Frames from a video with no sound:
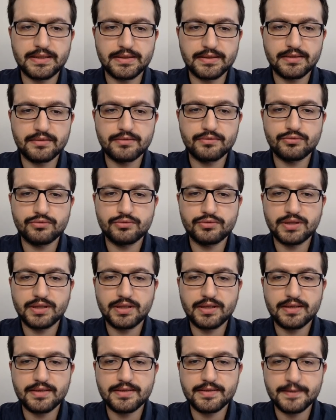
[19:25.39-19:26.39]
alan
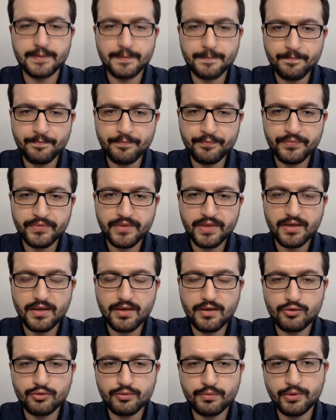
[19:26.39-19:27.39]
ülkelerse
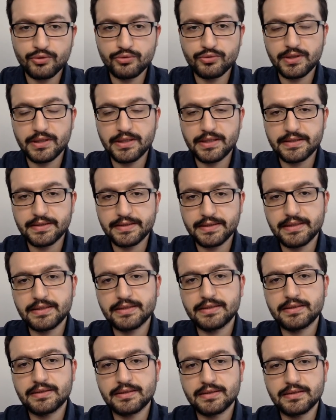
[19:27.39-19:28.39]
Avrupa ülkelerine
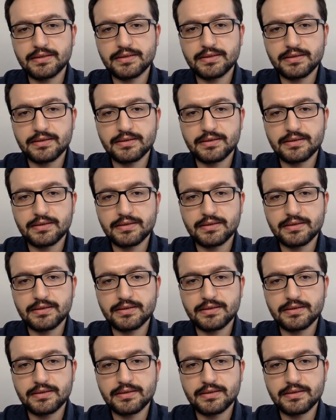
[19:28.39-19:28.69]
e,